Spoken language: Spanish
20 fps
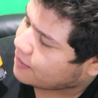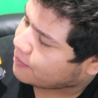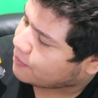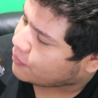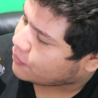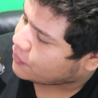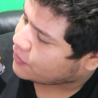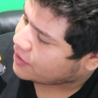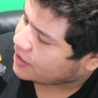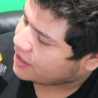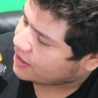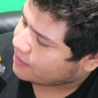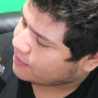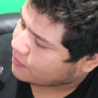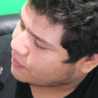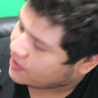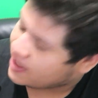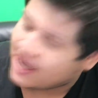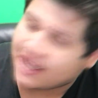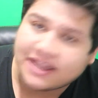Muy,
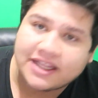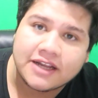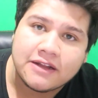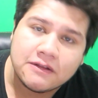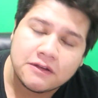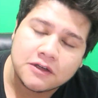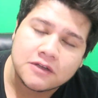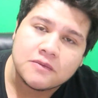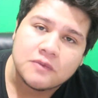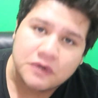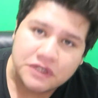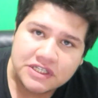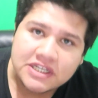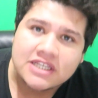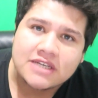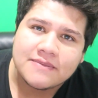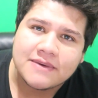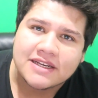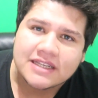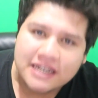muy atentos.
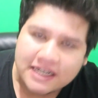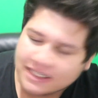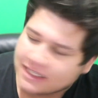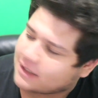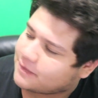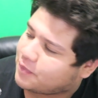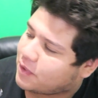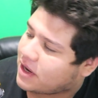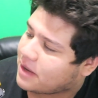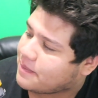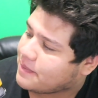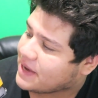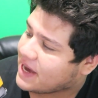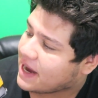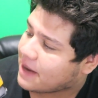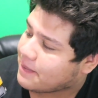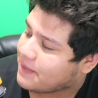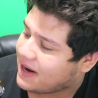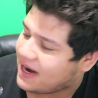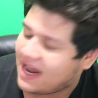Muchísimas gracias por
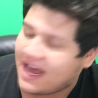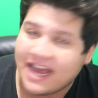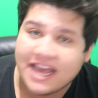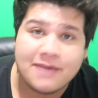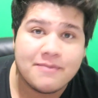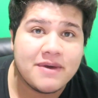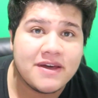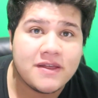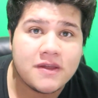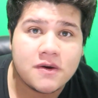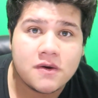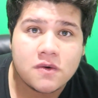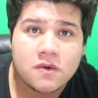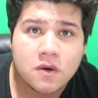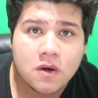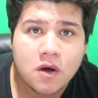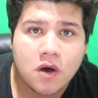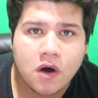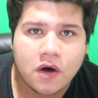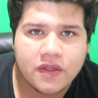enviármela. Y me dieron
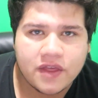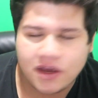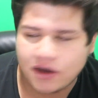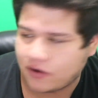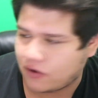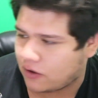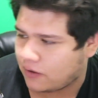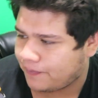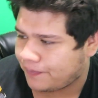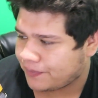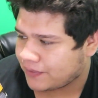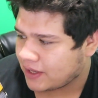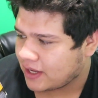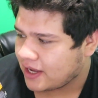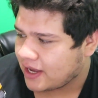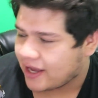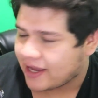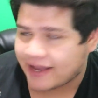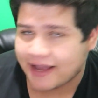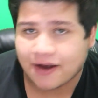un código
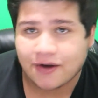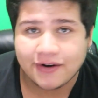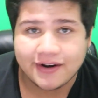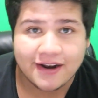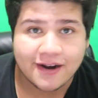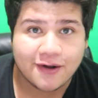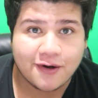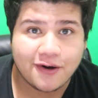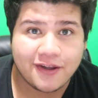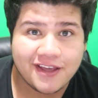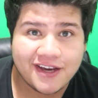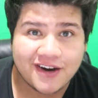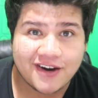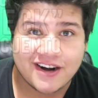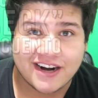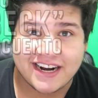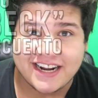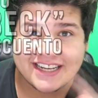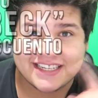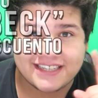que con el código
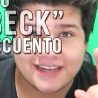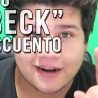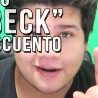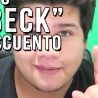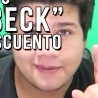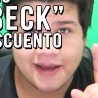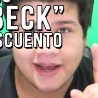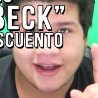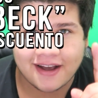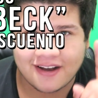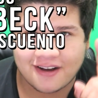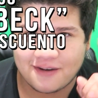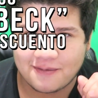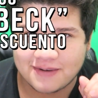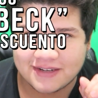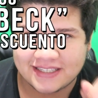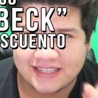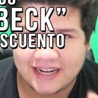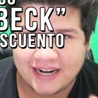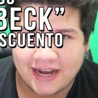Riserbeck,
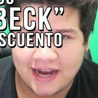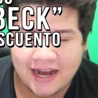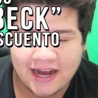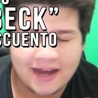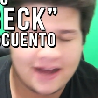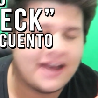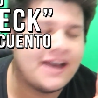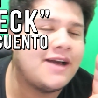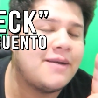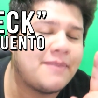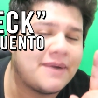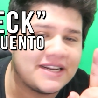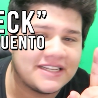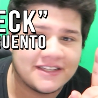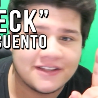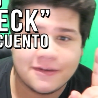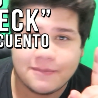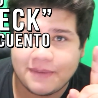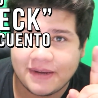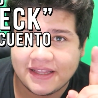como estará eh,
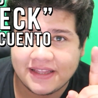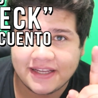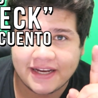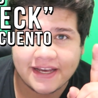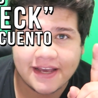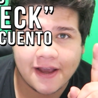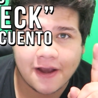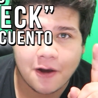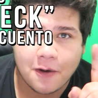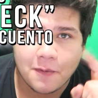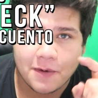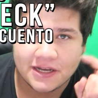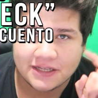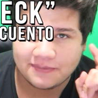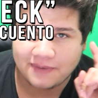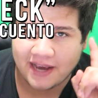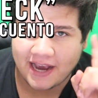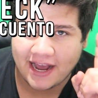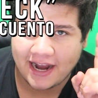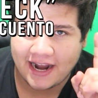apareciendo en pantalla y como
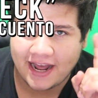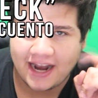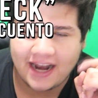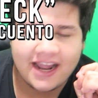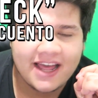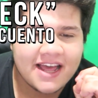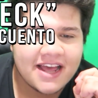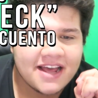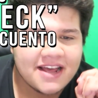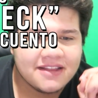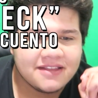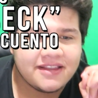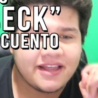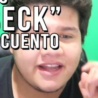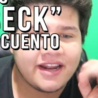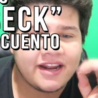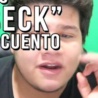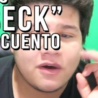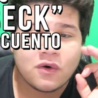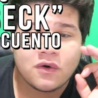es mi canal,
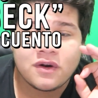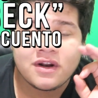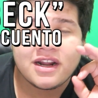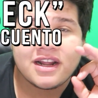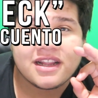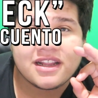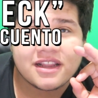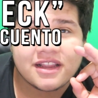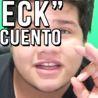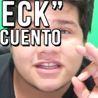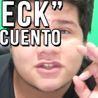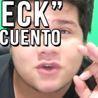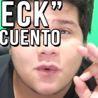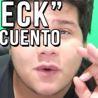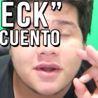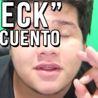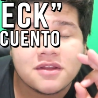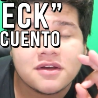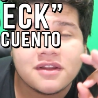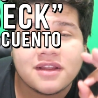tienen un
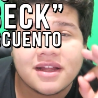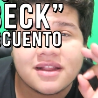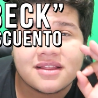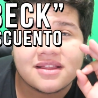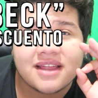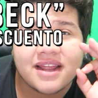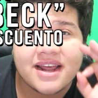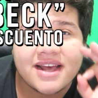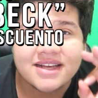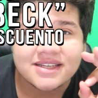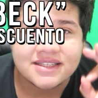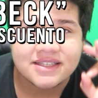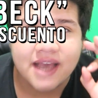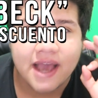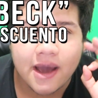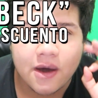descuento de 3